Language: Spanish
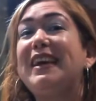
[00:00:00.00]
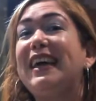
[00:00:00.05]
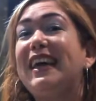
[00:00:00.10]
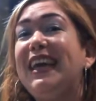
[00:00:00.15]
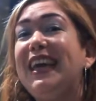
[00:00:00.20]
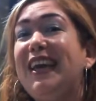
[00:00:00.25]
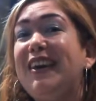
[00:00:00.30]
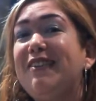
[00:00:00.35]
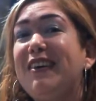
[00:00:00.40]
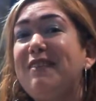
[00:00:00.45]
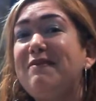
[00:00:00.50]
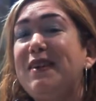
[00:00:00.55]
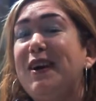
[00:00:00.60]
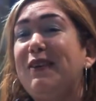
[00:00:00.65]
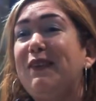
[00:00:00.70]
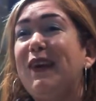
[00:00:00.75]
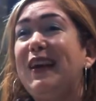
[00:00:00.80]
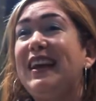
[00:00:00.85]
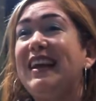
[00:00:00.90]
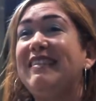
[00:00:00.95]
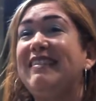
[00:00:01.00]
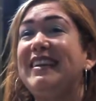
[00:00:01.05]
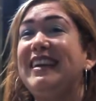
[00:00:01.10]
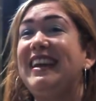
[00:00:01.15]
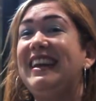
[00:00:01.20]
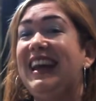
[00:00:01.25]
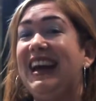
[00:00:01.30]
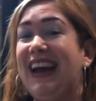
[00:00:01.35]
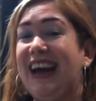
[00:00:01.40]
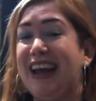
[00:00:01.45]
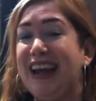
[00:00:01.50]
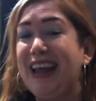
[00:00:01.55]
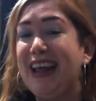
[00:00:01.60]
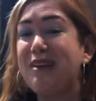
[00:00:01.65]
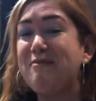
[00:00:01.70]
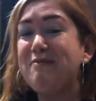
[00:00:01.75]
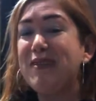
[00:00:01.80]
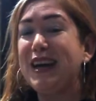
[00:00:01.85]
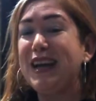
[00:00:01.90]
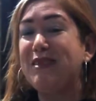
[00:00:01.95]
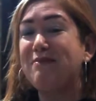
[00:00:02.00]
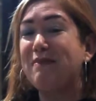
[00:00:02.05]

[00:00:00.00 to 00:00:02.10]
que iba, mi abuela hacía las arepas y